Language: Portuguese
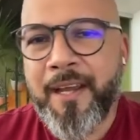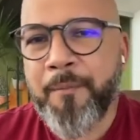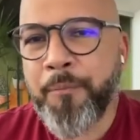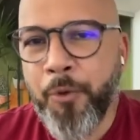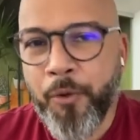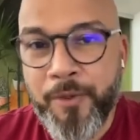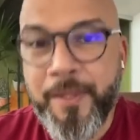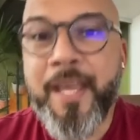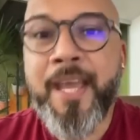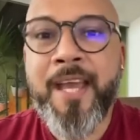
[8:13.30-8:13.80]

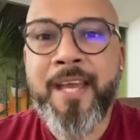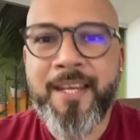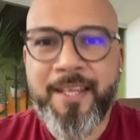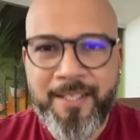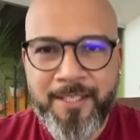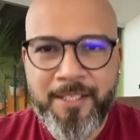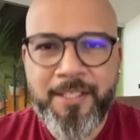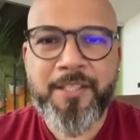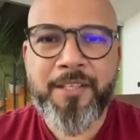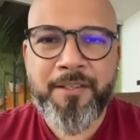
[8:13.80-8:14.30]

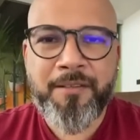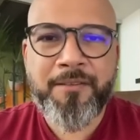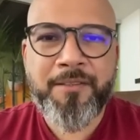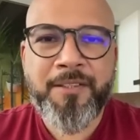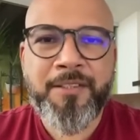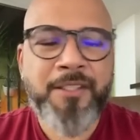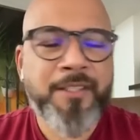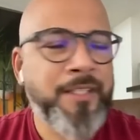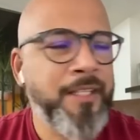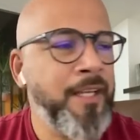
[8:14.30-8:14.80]
poderes
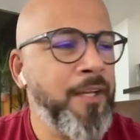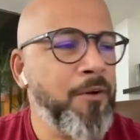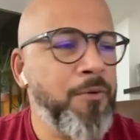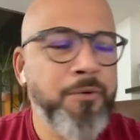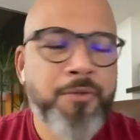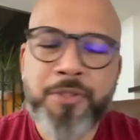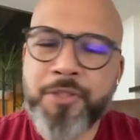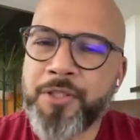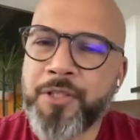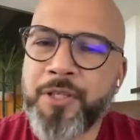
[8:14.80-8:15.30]
de
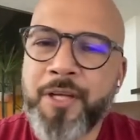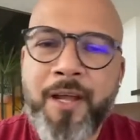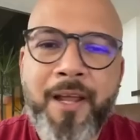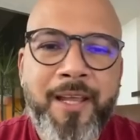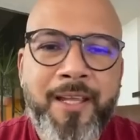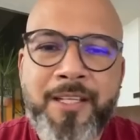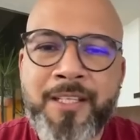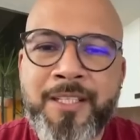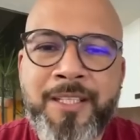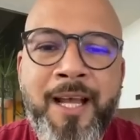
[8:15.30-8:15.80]
Deus
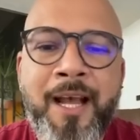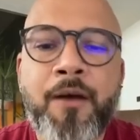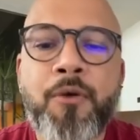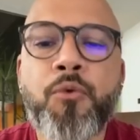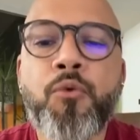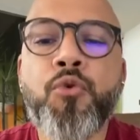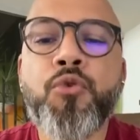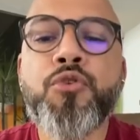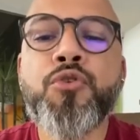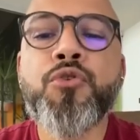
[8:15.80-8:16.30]
está
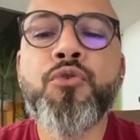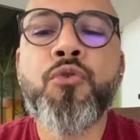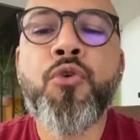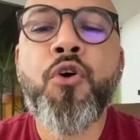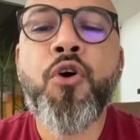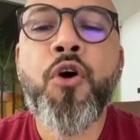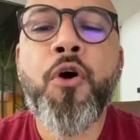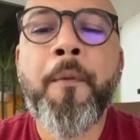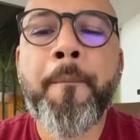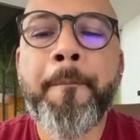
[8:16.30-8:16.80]

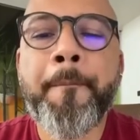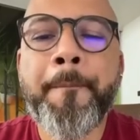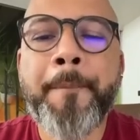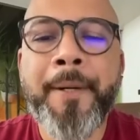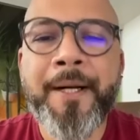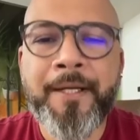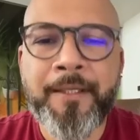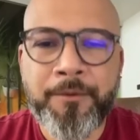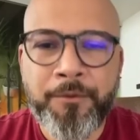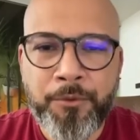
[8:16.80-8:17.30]

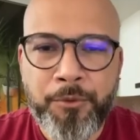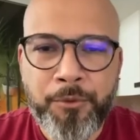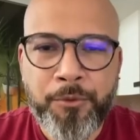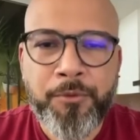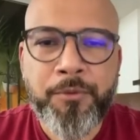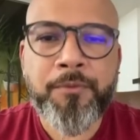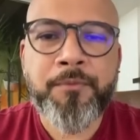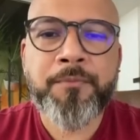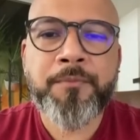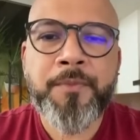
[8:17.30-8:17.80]

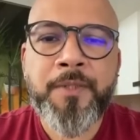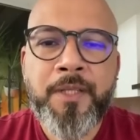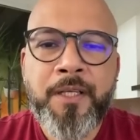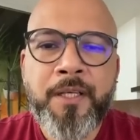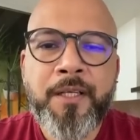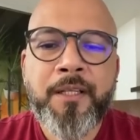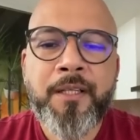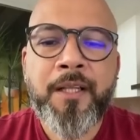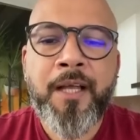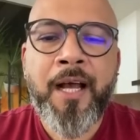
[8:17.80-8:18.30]
usurpando
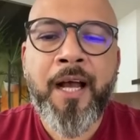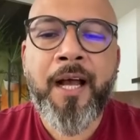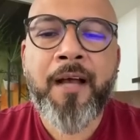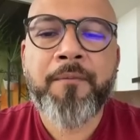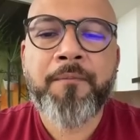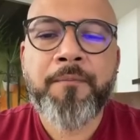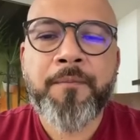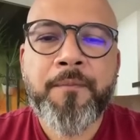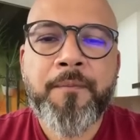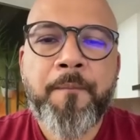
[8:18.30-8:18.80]

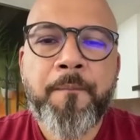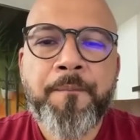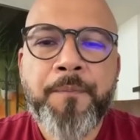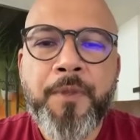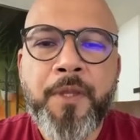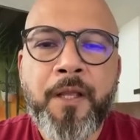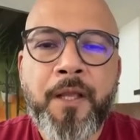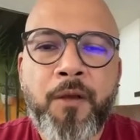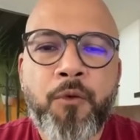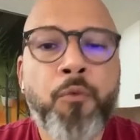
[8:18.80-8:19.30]
tá?
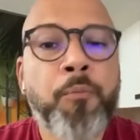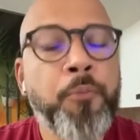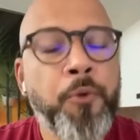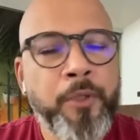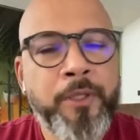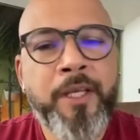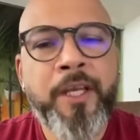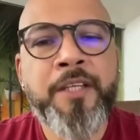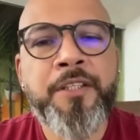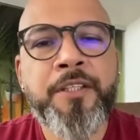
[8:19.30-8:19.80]
o
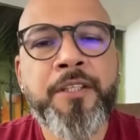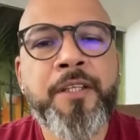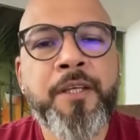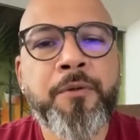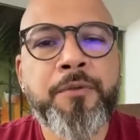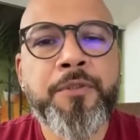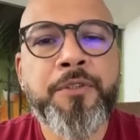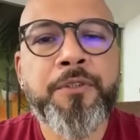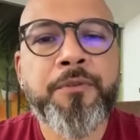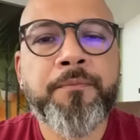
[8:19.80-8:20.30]
poder de
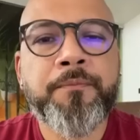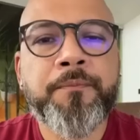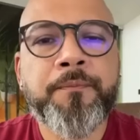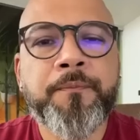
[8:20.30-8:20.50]
Deus.